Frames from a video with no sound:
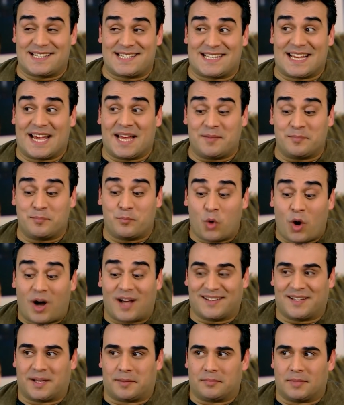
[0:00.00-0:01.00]
sen bu
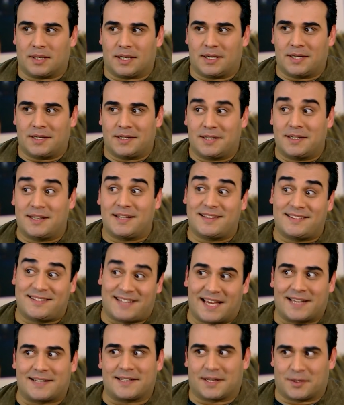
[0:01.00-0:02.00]
adamla
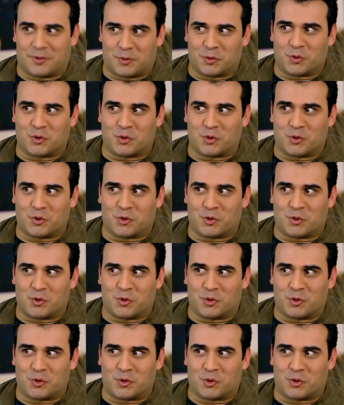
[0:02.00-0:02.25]
tekrar